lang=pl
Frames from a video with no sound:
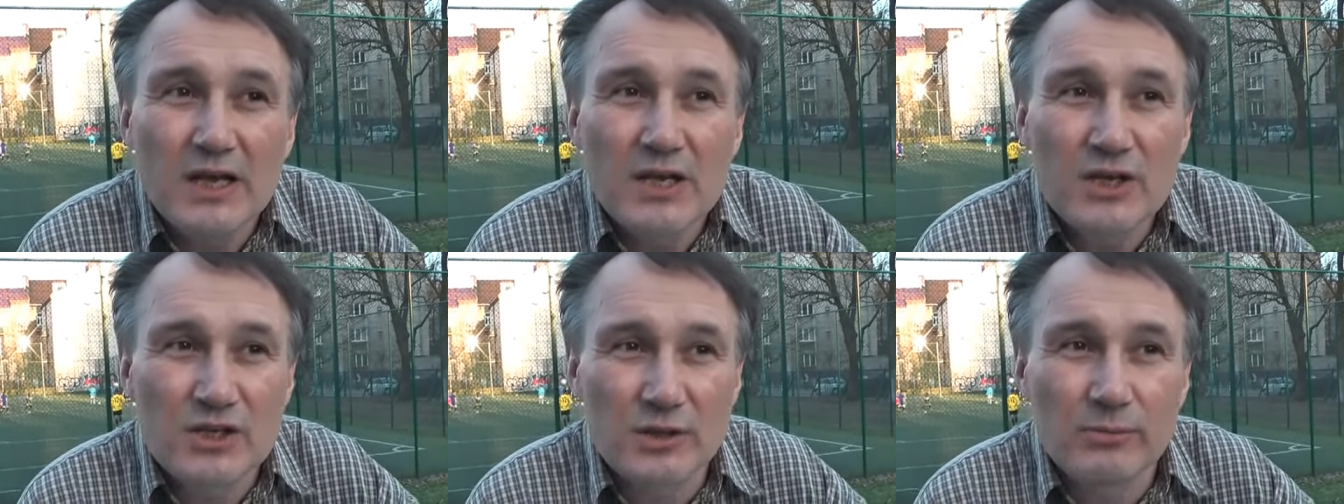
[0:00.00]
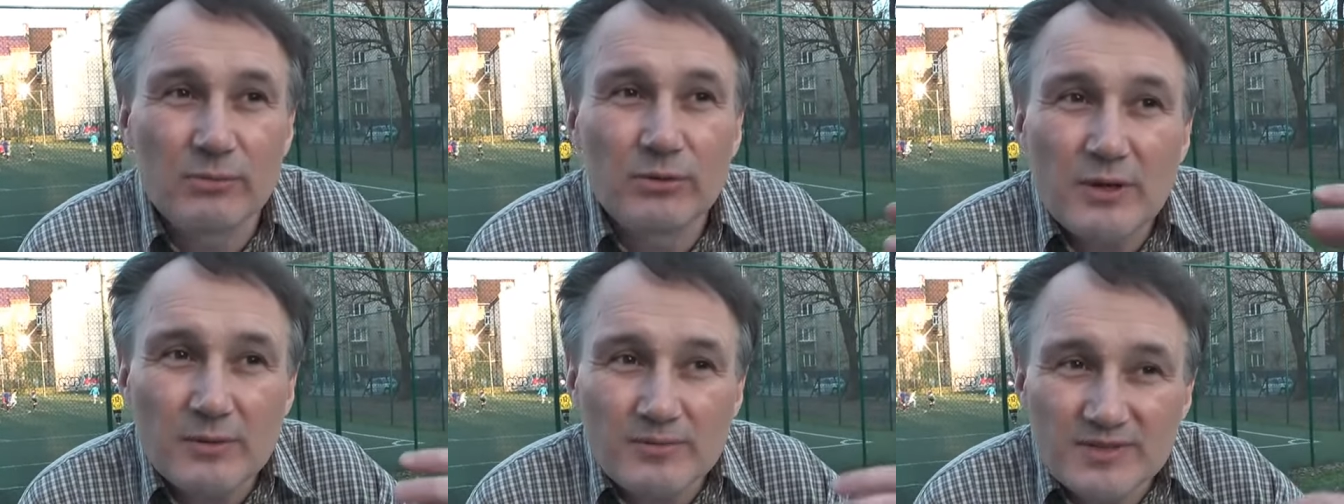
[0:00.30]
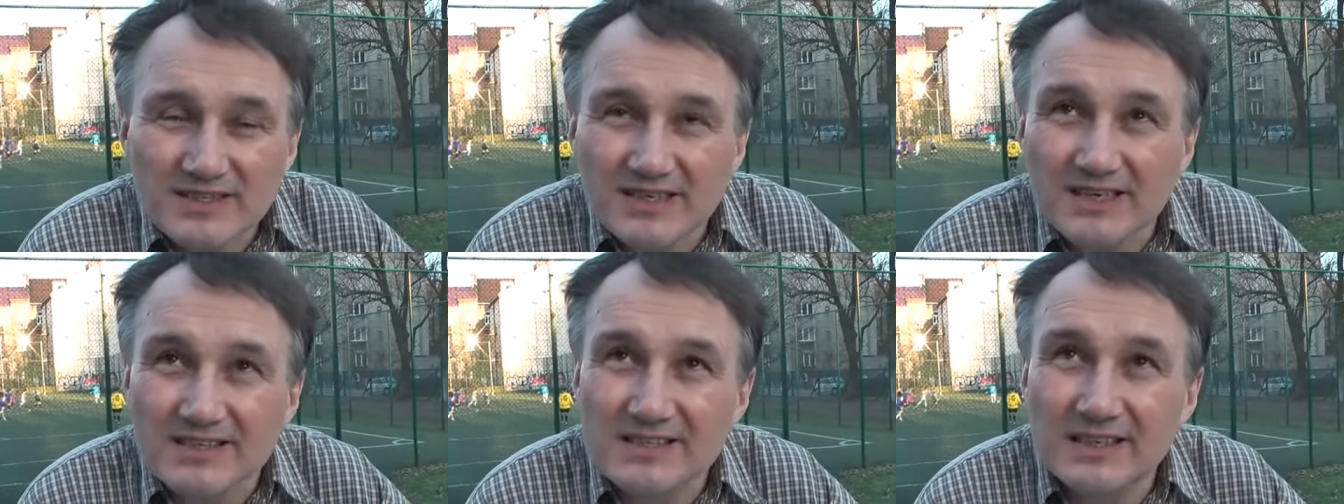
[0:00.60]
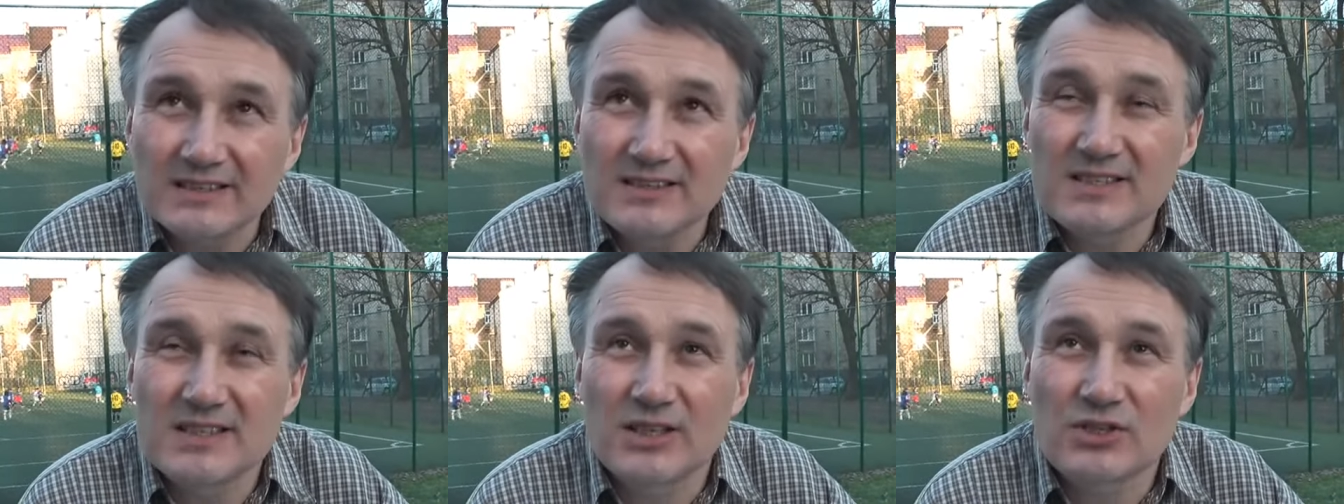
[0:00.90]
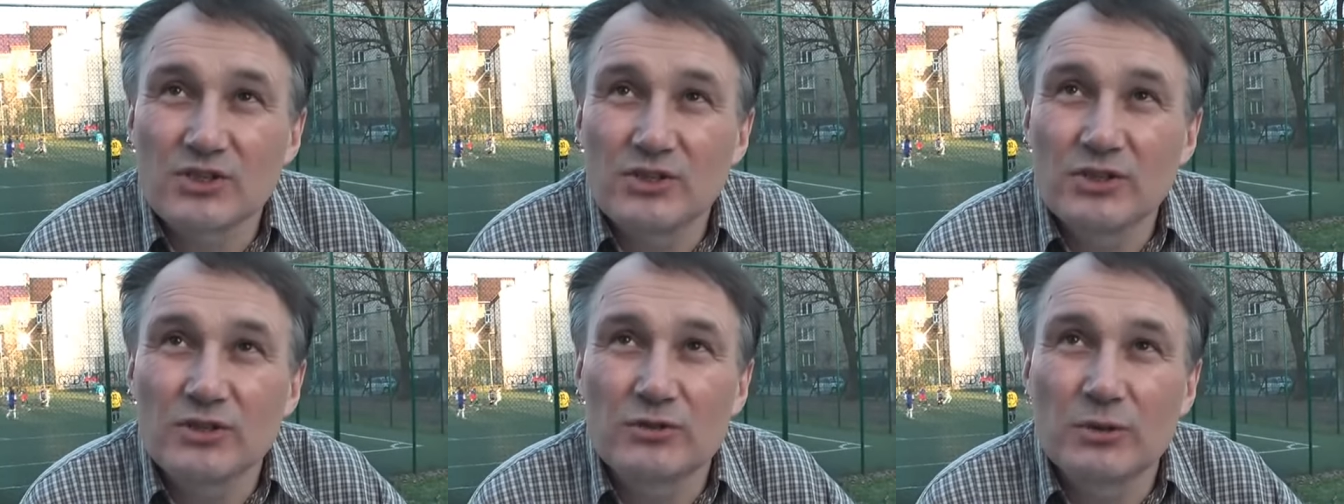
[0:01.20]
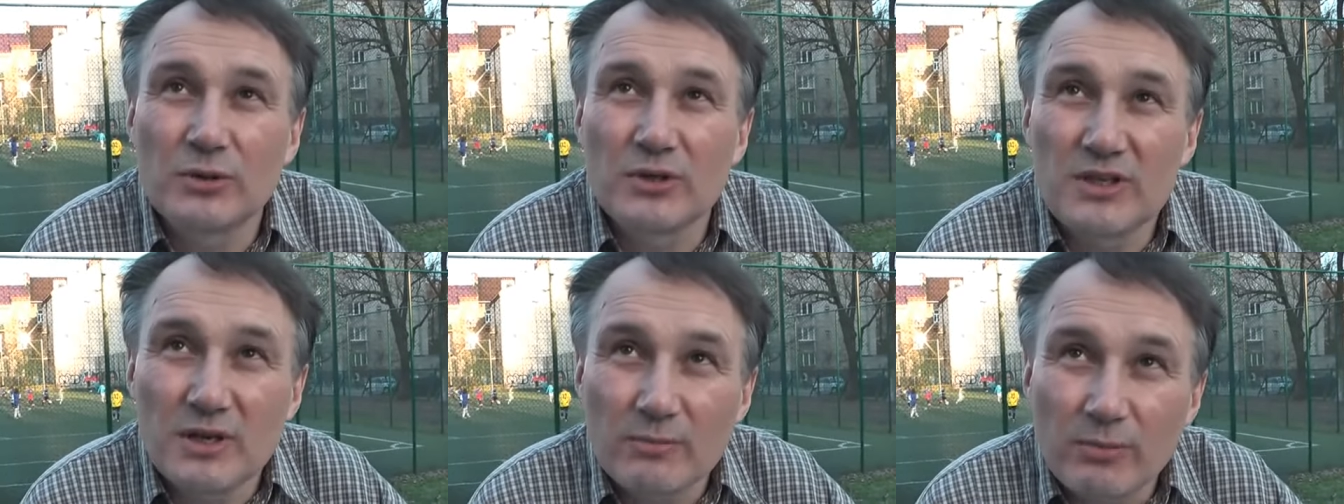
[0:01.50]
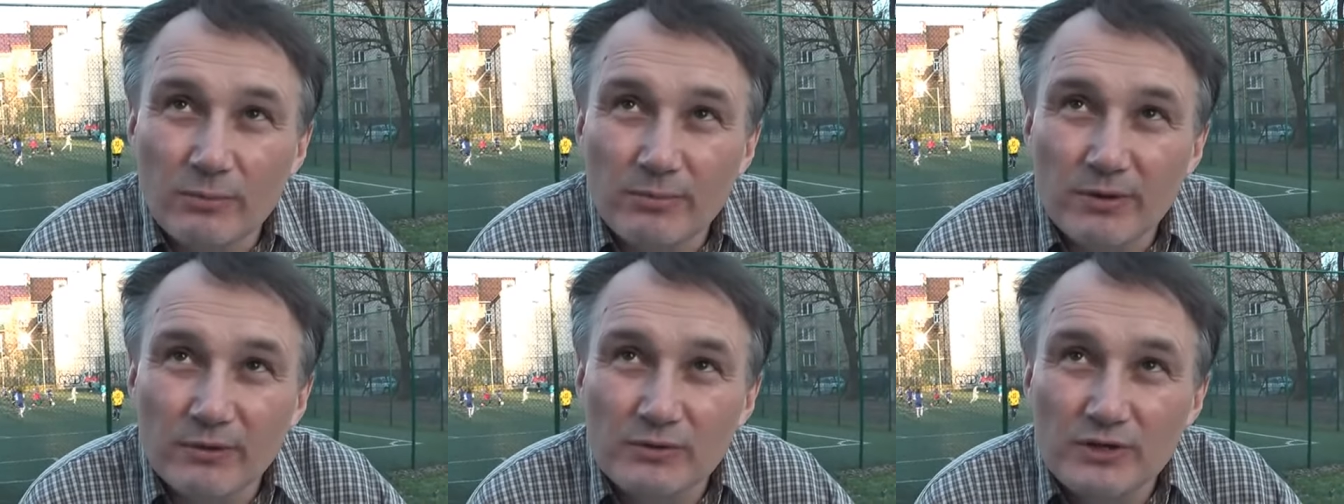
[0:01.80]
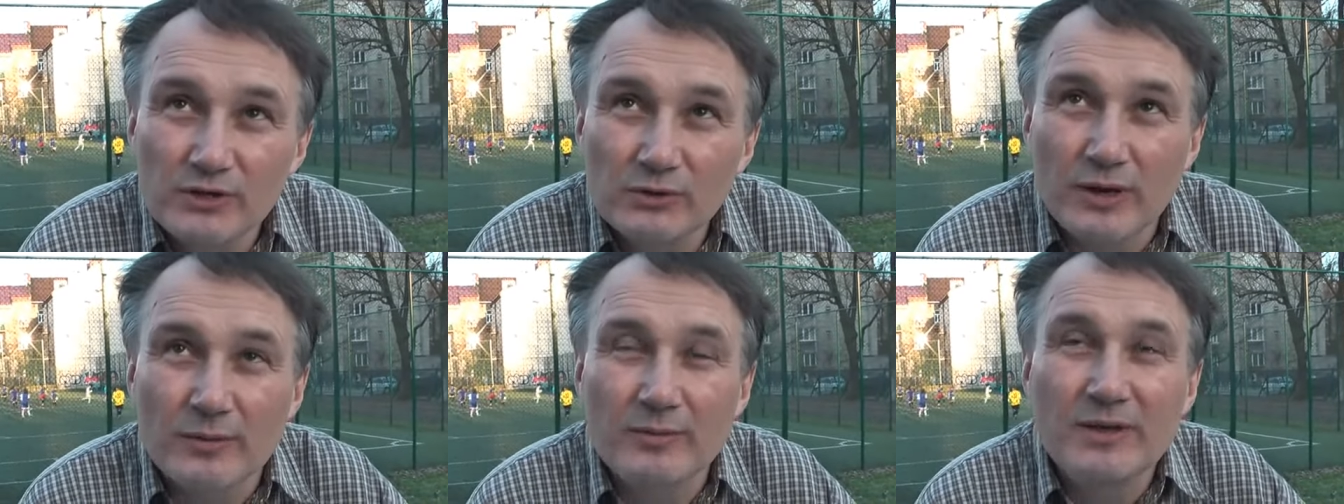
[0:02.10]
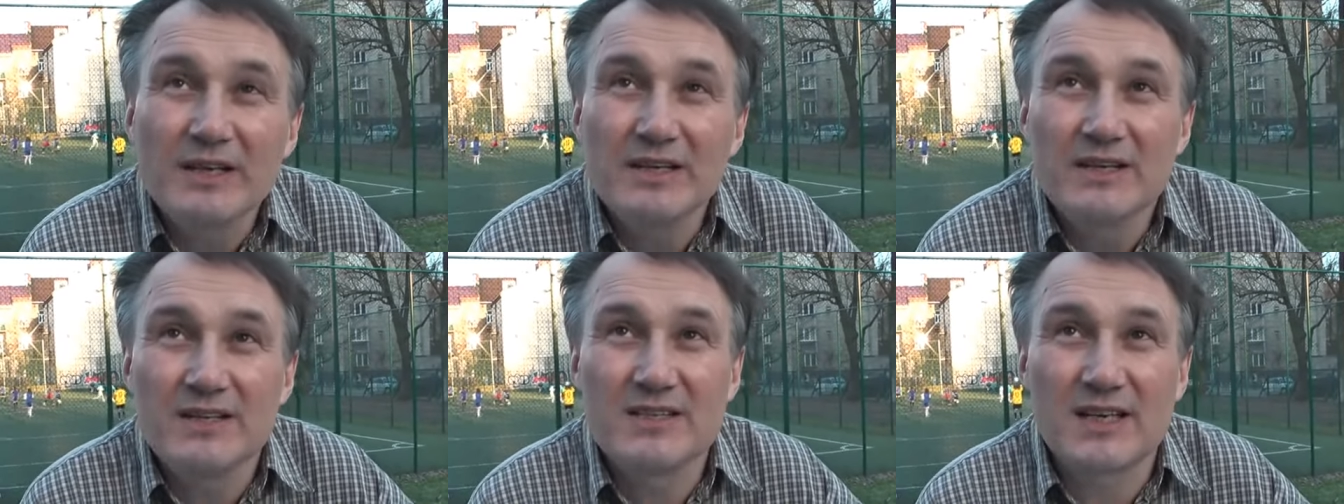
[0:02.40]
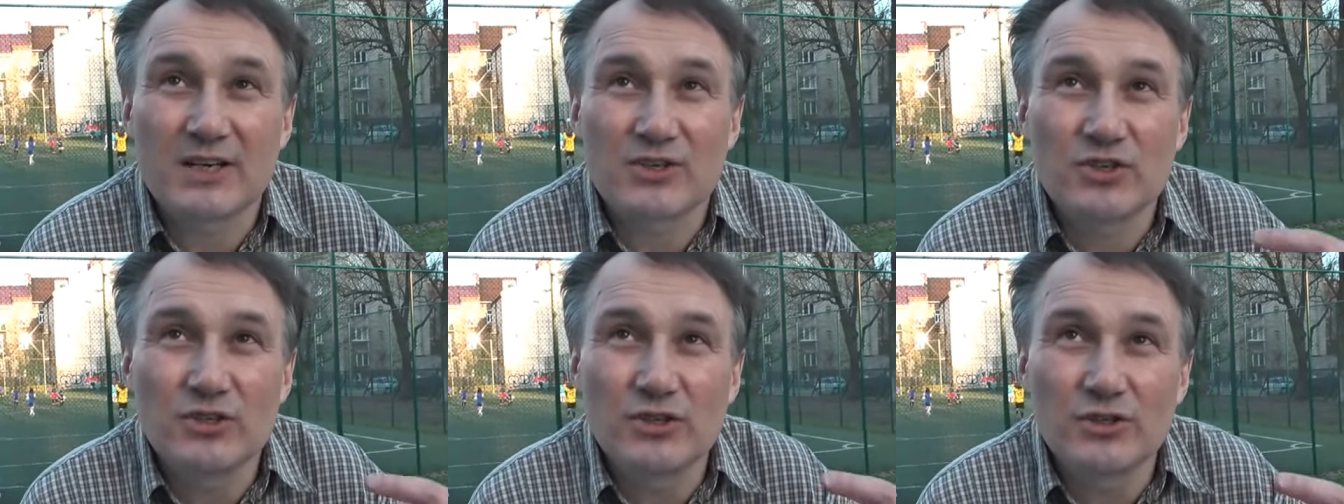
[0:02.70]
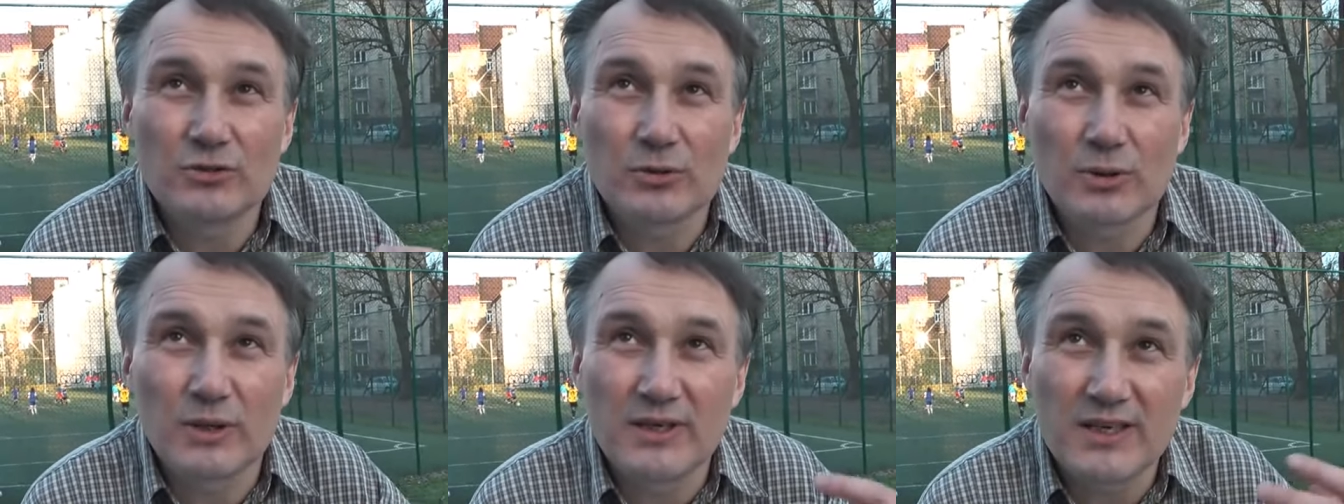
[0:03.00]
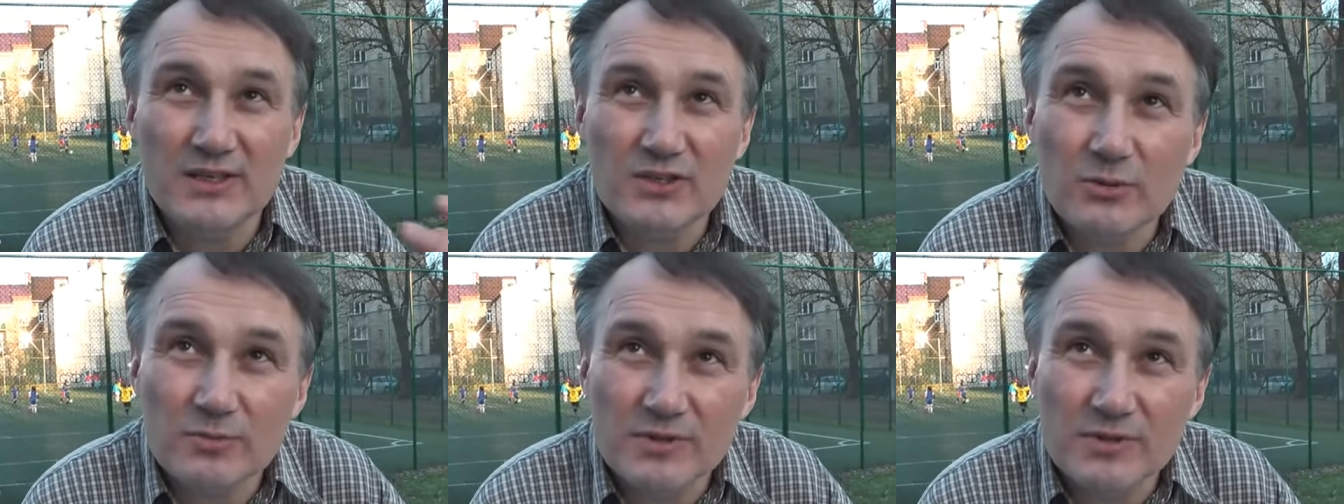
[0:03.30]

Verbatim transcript: że byłem skazany za czyny, których nie popełniłem i za czyny, które nie są